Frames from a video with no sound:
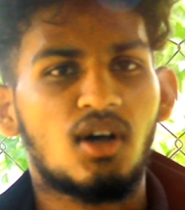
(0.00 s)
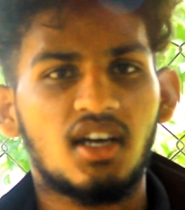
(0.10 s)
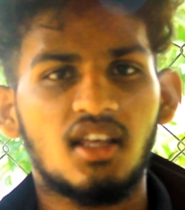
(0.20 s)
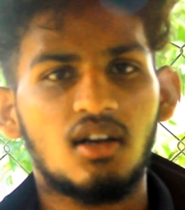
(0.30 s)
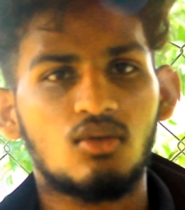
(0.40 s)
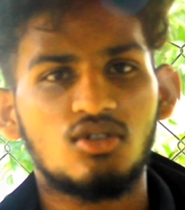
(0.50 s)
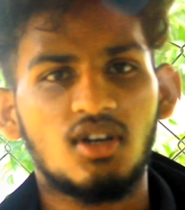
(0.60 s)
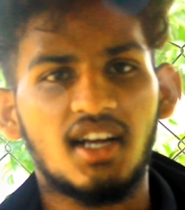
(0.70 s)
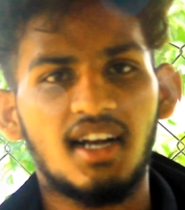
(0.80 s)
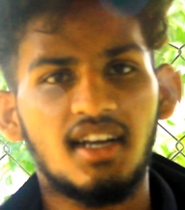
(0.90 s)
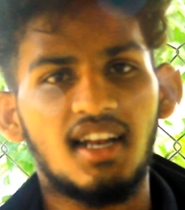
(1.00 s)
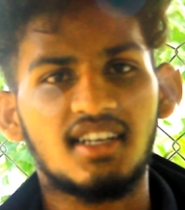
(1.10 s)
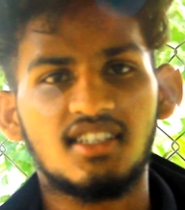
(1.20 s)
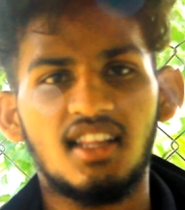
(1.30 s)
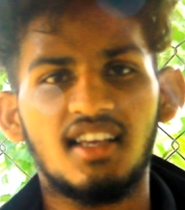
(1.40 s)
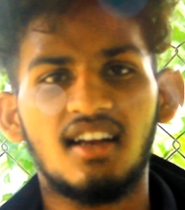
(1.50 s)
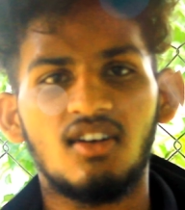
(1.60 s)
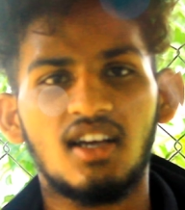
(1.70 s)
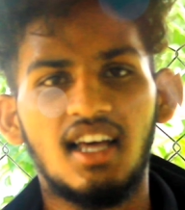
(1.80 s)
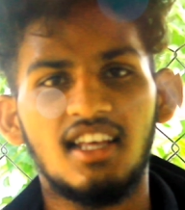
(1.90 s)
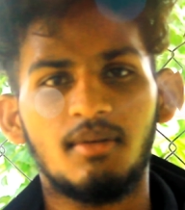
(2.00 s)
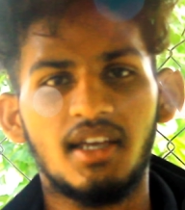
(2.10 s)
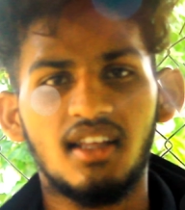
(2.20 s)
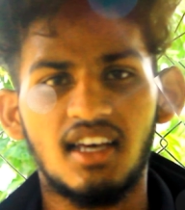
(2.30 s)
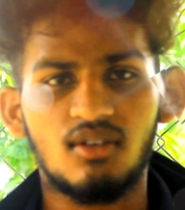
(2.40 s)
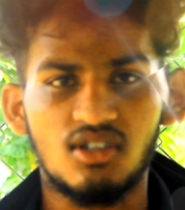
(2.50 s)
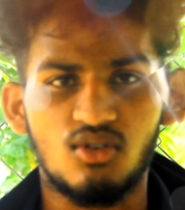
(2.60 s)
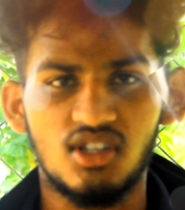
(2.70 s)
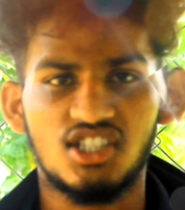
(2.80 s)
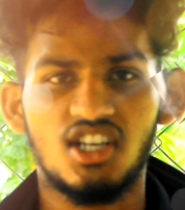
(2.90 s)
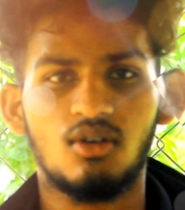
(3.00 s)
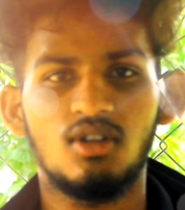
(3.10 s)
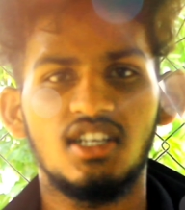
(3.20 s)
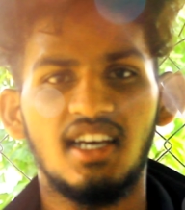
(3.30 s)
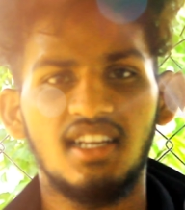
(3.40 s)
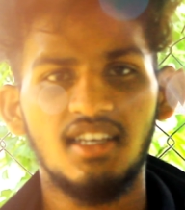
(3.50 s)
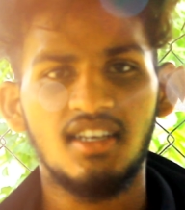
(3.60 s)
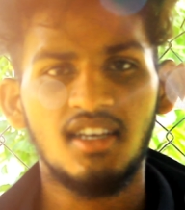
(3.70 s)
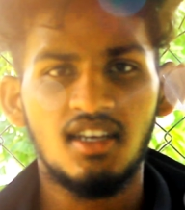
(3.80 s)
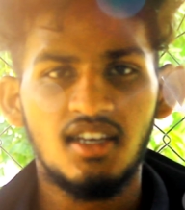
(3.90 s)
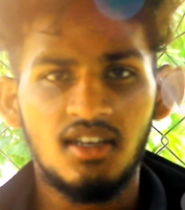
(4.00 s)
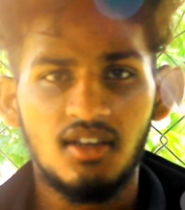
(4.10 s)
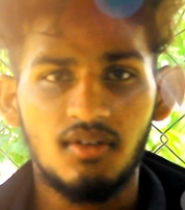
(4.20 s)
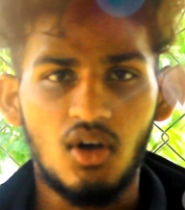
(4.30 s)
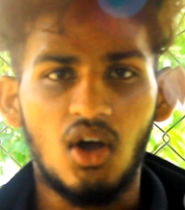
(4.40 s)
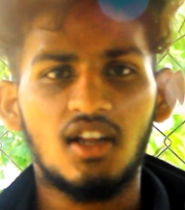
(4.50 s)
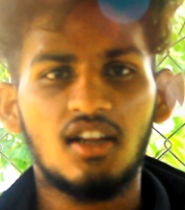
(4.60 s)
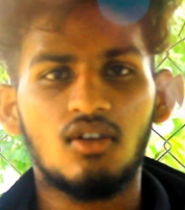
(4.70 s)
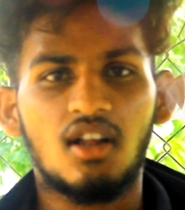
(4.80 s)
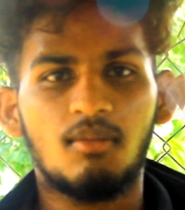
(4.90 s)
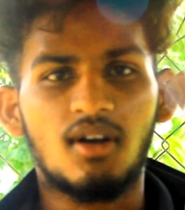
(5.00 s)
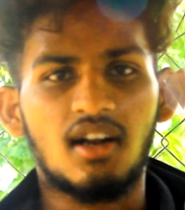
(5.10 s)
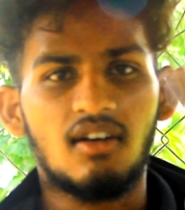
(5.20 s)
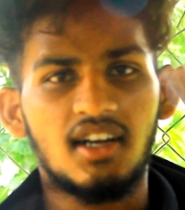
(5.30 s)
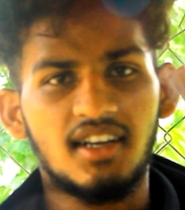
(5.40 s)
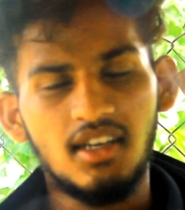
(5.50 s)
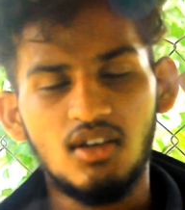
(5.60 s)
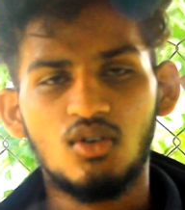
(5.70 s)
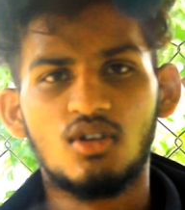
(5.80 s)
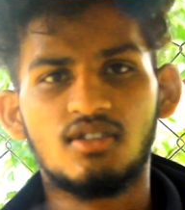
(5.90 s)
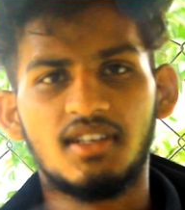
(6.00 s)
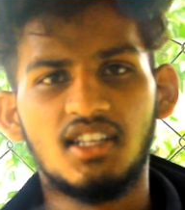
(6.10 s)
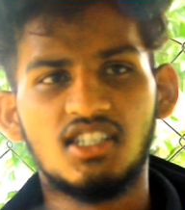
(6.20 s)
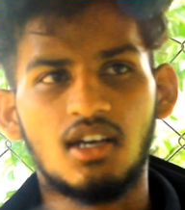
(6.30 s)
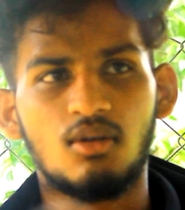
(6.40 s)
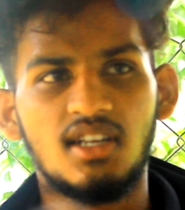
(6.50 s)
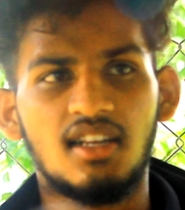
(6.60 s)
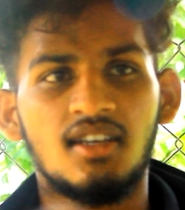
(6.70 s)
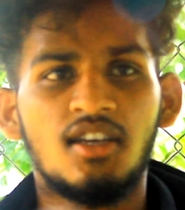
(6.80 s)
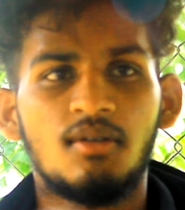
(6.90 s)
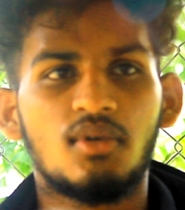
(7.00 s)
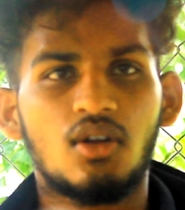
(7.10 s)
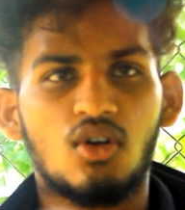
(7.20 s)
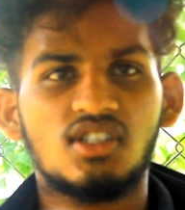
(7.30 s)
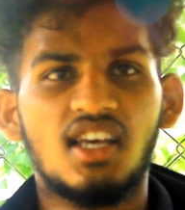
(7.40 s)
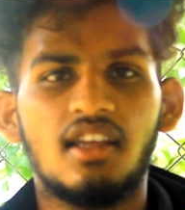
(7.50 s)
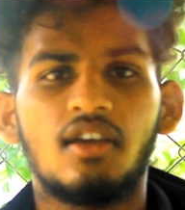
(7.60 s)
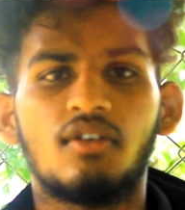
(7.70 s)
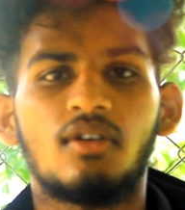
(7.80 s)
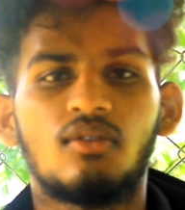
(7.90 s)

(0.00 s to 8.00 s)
ఒక దగ్గర కూర్చున్న కాడనే లక్షాధికారులు కాలేరు భయ్య దానికోసం కొంత స్ట్రగుల్ చేయాలి ఆన్లైన్లో డబ్బులు రావాలంటే కొంచెం అయితే స్ట్రగుల్ చేయాలి మీరు ఒక్కసారి